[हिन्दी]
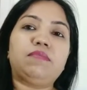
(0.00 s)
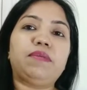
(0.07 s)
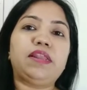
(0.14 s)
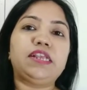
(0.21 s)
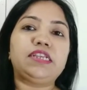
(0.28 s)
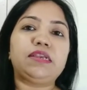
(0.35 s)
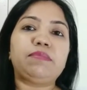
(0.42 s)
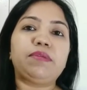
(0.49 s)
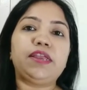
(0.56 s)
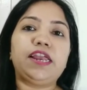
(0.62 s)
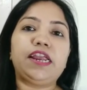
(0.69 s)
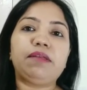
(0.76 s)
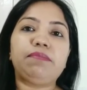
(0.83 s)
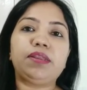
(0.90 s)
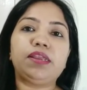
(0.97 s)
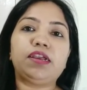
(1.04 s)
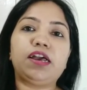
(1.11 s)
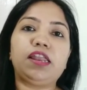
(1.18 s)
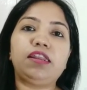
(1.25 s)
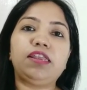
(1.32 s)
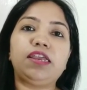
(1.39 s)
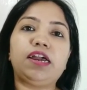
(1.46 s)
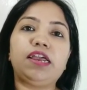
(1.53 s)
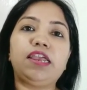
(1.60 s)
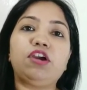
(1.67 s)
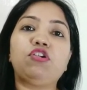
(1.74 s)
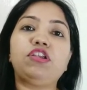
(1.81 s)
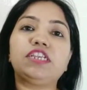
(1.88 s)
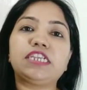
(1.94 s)
मैंने इसे अपने हैंड पे निकाल लिया है
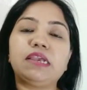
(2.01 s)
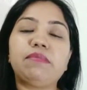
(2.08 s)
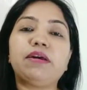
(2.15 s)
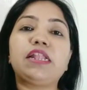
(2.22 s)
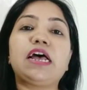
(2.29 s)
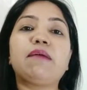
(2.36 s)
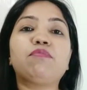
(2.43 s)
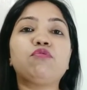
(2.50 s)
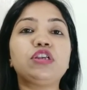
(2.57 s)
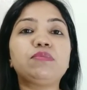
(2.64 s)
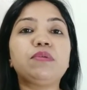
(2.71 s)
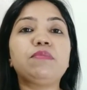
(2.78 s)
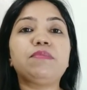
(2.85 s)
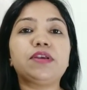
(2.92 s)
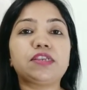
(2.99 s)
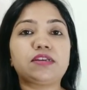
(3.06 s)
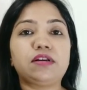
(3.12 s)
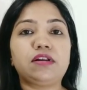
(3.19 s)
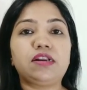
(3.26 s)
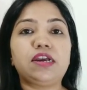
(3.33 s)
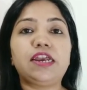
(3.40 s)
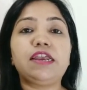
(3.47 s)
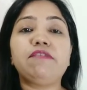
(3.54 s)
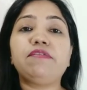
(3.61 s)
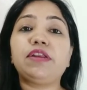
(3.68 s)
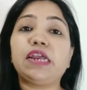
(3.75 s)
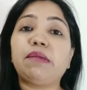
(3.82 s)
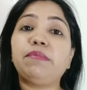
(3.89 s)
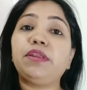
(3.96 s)
और इसके बाद आपको इसमें मिक्स करना है
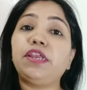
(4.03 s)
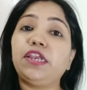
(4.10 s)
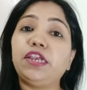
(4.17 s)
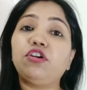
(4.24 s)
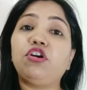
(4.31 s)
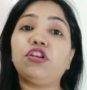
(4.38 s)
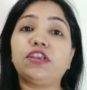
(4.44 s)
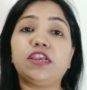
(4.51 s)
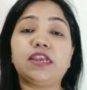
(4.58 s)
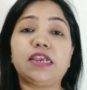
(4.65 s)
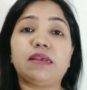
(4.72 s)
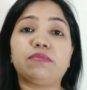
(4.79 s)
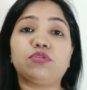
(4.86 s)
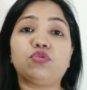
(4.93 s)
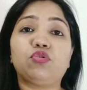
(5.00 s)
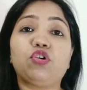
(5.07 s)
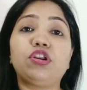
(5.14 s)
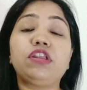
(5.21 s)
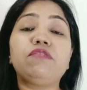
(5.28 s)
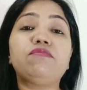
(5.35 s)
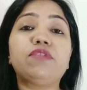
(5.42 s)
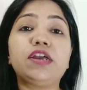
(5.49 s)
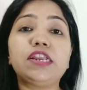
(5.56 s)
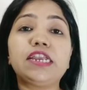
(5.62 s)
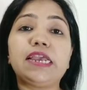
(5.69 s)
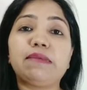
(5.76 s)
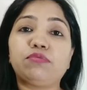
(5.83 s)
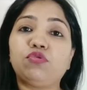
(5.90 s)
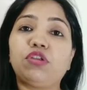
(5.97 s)
विटामिन ई ऑयल की कैप्सूल ऑनली वन
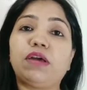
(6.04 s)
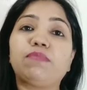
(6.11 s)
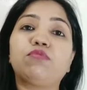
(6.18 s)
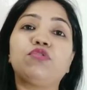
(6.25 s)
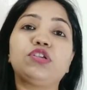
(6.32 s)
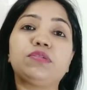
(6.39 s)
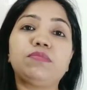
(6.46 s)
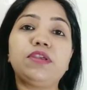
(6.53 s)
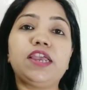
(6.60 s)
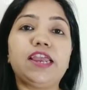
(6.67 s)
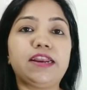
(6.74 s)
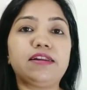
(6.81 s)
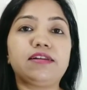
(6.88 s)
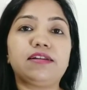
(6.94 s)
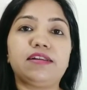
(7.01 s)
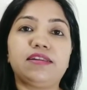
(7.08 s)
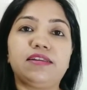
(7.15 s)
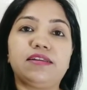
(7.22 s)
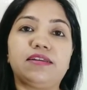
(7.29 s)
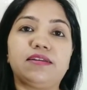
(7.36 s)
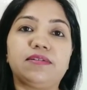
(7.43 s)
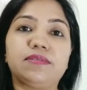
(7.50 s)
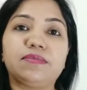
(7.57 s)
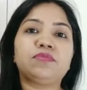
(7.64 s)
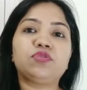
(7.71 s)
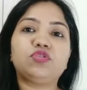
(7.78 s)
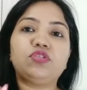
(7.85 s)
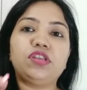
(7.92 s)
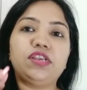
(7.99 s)
कैप्सूल आपको इसमें ऐड करनी है
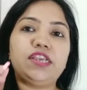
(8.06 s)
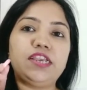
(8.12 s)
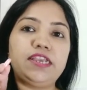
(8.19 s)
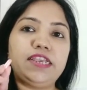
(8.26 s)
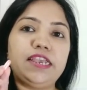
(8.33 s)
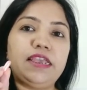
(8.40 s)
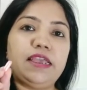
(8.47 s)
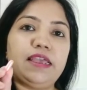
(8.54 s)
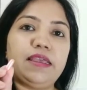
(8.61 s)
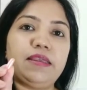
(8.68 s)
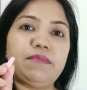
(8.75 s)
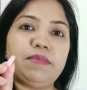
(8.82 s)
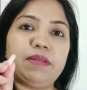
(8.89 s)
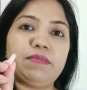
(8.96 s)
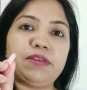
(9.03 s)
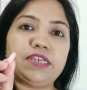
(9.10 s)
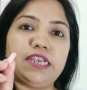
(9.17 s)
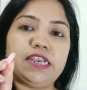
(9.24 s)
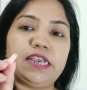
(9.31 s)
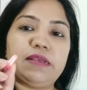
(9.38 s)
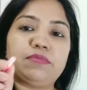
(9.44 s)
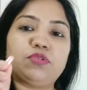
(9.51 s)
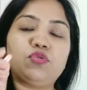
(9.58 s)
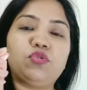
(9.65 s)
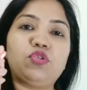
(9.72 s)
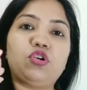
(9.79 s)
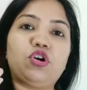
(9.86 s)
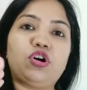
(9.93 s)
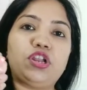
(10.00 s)
तो देखिए ये है मेरे पास एक
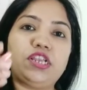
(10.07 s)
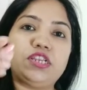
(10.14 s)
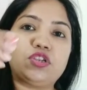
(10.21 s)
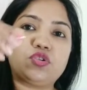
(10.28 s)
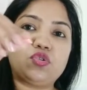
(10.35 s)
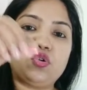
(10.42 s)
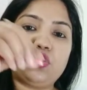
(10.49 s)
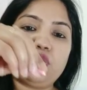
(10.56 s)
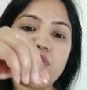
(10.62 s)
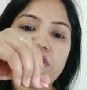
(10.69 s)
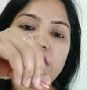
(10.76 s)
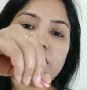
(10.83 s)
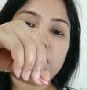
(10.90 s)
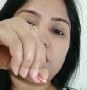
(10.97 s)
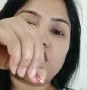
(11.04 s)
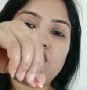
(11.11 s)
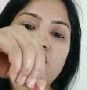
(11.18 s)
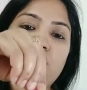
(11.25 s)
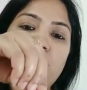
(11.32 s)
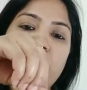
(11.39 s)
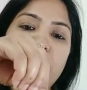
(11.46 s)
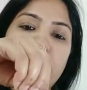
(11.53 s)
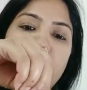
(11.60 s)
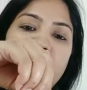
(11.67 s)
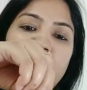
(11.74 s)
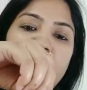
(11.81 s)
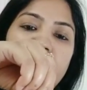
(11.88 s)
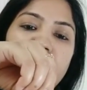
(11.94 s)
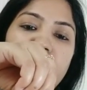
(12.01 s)
कैप्सूल और इसको इसका जो ऑयल है
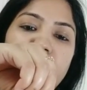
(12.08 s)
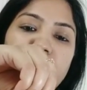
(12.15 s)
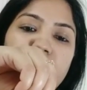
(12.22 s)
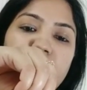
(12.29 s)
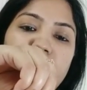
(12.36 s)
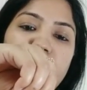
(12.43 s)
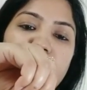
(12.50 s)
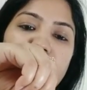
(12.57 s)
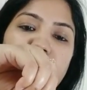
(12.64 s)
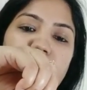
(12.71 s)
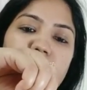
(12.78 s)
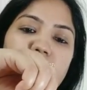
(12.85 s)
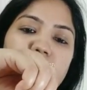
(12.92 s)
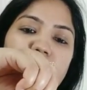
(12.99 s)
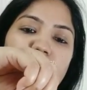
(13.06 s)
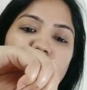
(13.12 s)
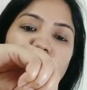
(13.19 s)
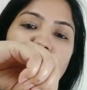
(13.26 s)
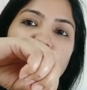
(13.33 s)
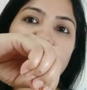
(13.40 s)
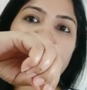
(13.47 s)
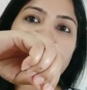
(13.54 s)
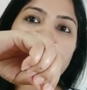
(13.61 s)
वो मैं इसमें ऐड कर लूंगी